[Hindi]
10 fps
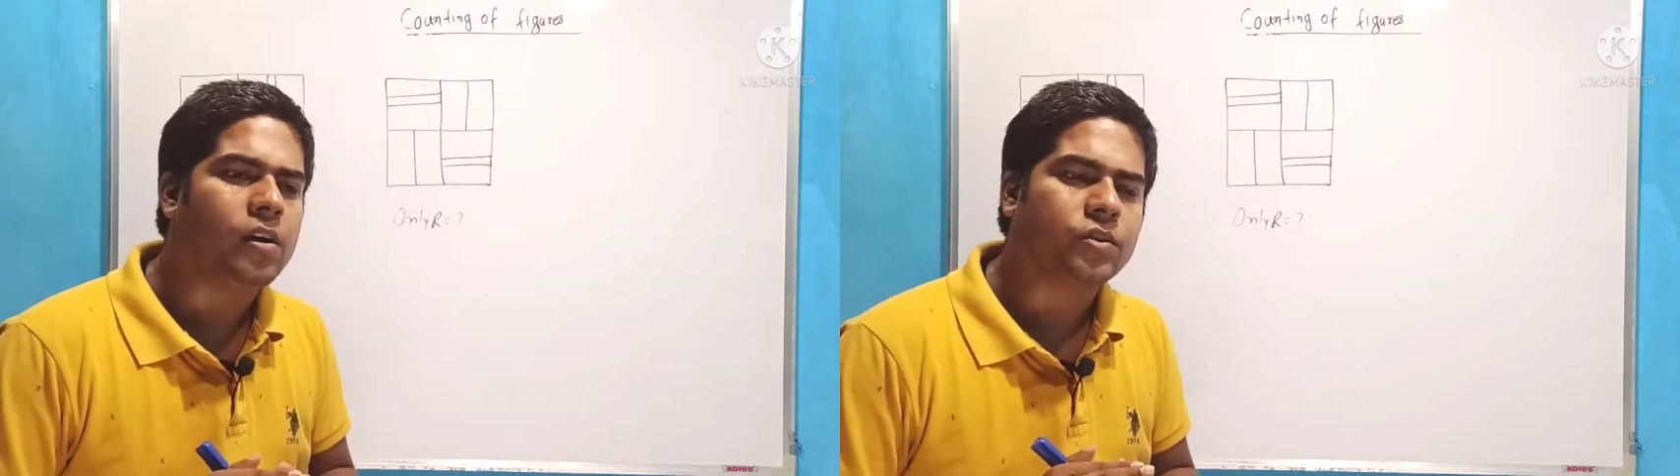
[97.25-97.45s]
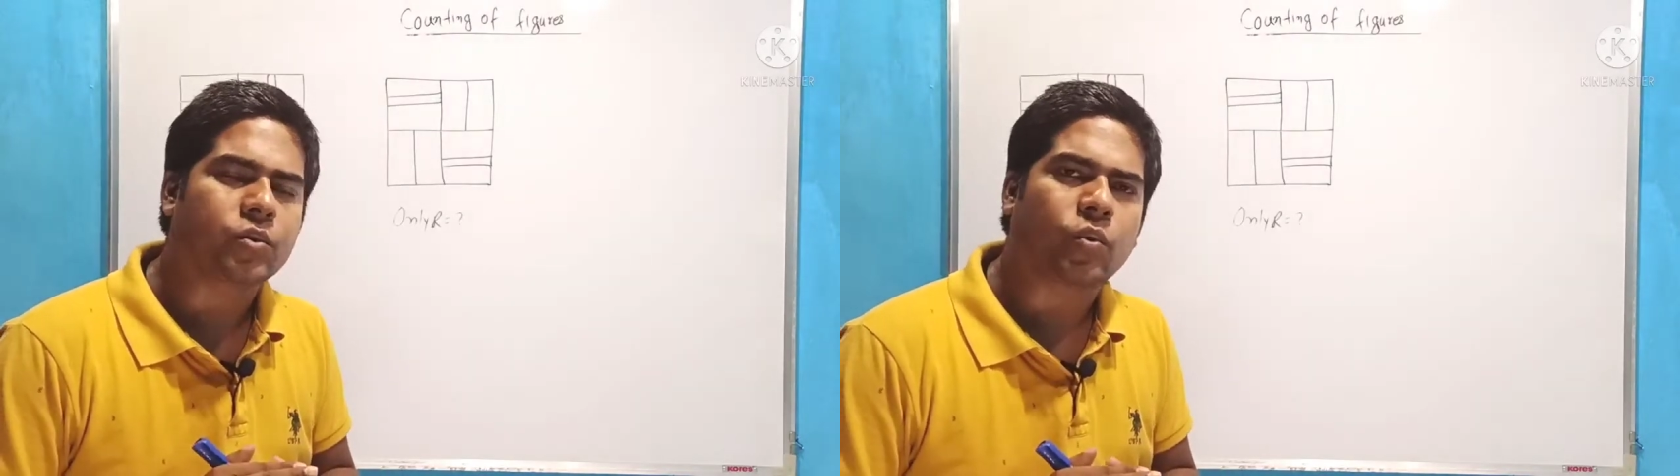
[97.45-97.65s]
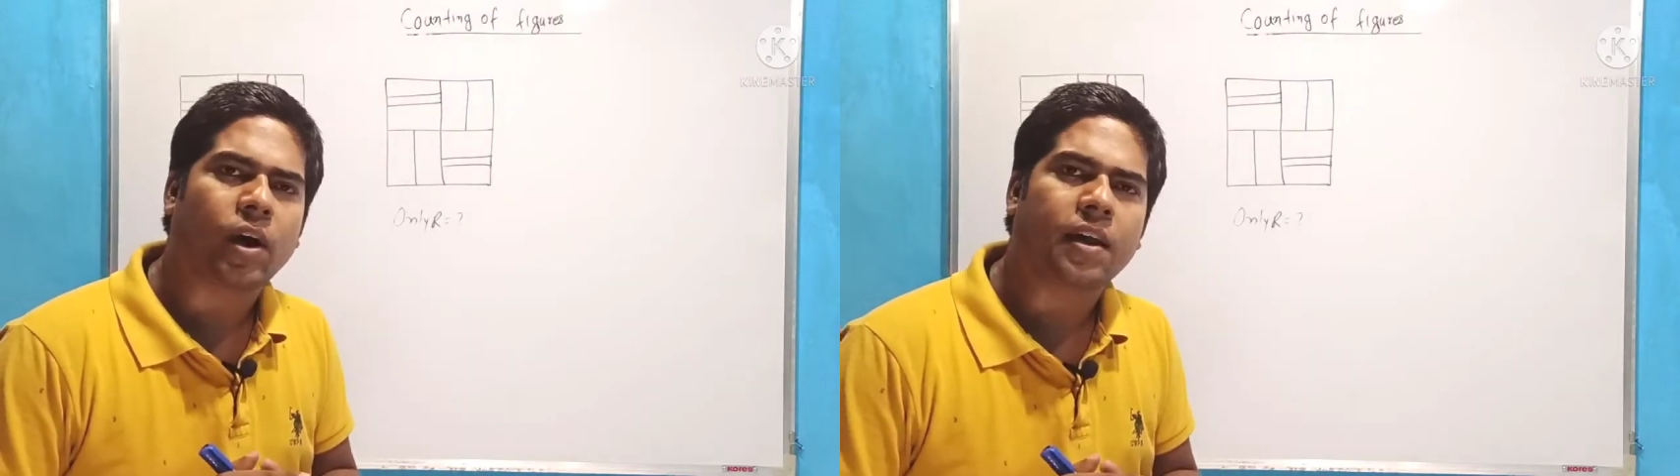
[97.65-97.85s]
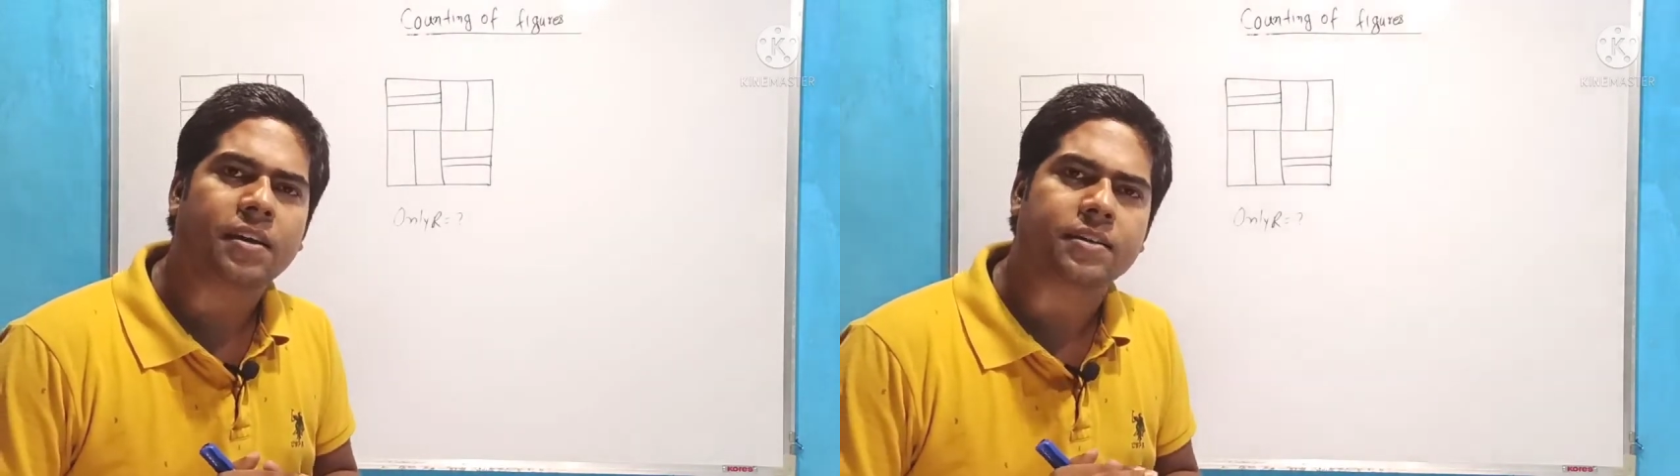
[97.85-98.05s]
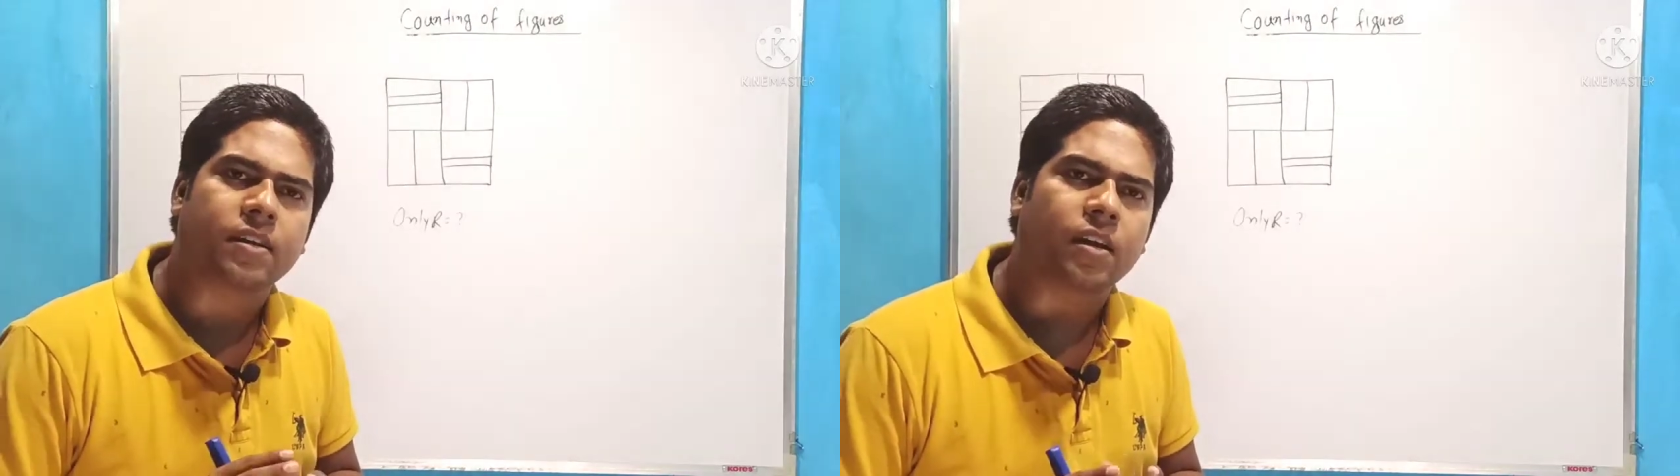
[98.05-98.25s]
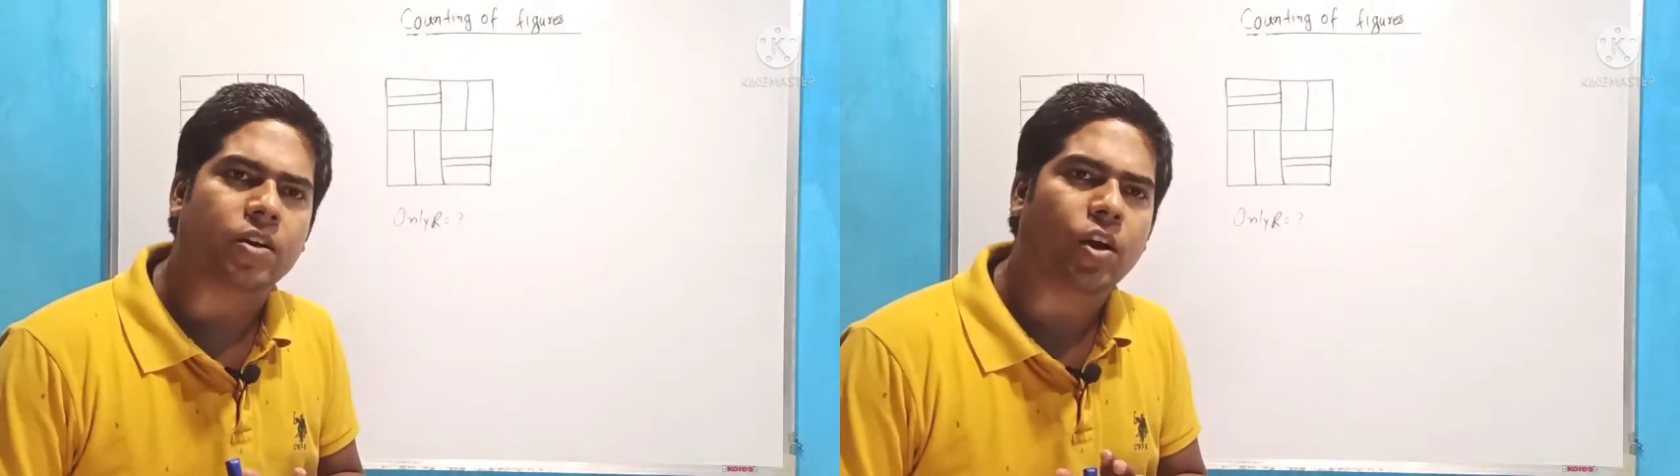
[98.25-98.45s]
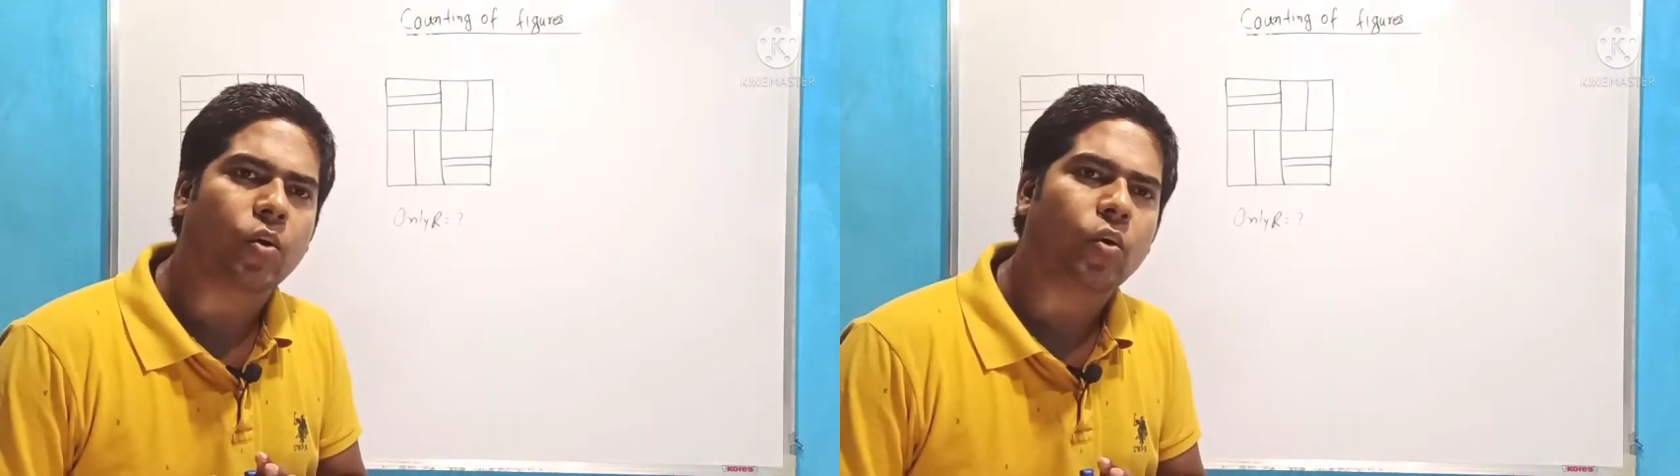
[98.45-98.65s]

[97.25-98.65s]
स्क्वायर की संख्या